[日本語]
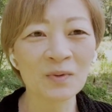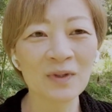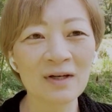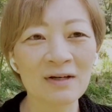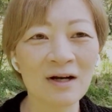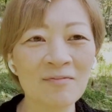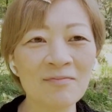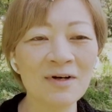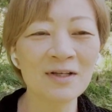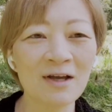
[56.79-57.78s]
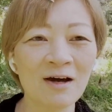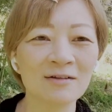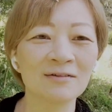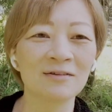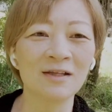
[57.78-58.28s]
だからあんまりね
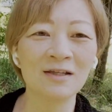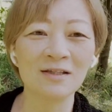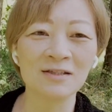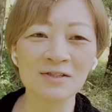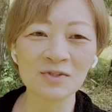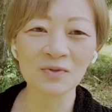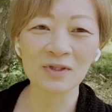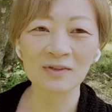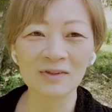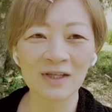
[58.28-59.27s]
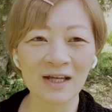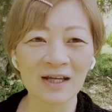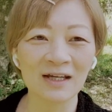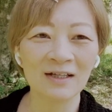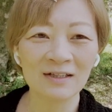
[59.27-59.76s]
春っていい印象なく
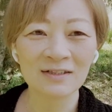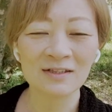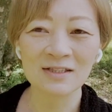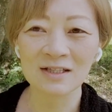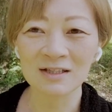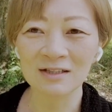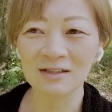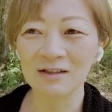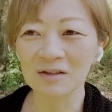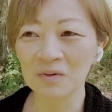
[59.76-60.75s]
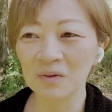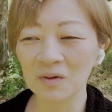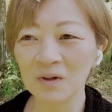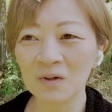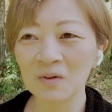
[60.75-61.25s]
て好きじゃないんだけ
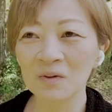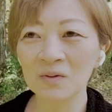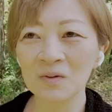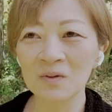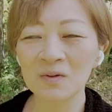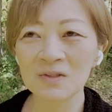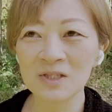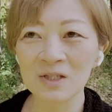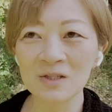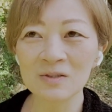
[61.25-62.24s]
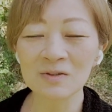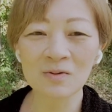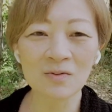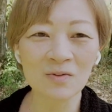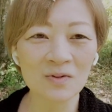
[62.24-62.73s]
ど、この4月
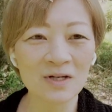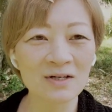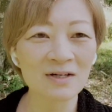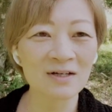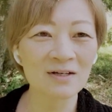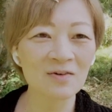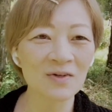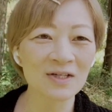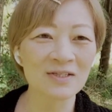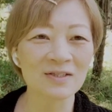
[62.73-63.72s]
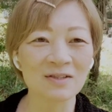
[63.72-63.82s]
の後半から5月